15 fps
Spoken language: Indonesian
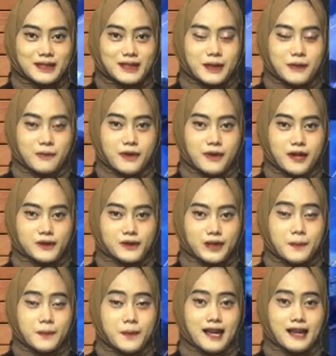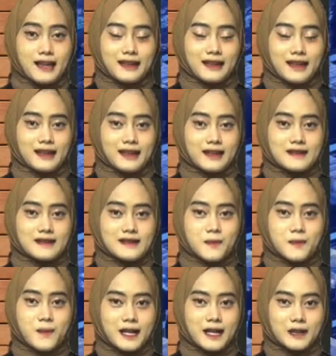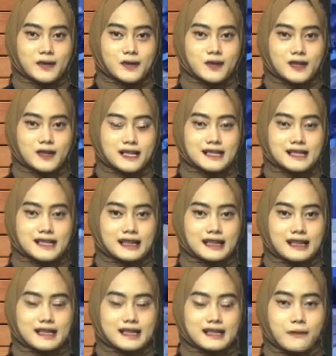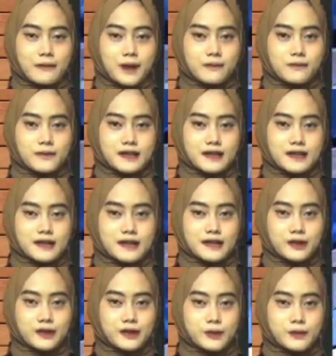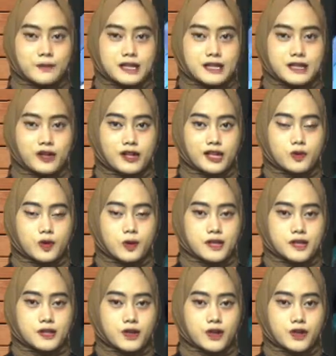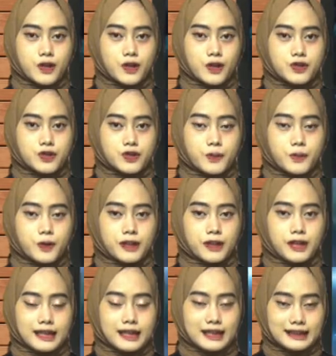Memasuki pekan terakhir, semangat personil Satgas TMMD ke-111 Kodim 1207 Pontianak